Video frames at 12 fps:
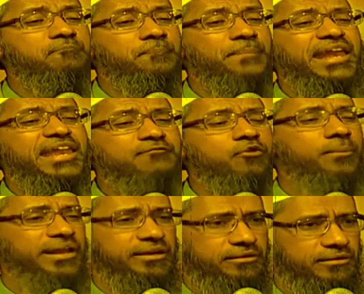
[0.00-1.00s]
মহিলা
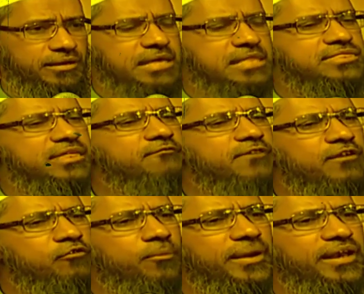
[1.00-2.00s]
ছিলেন অনেক
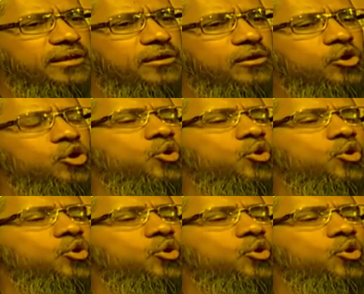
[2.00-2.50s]
মহিলা যারা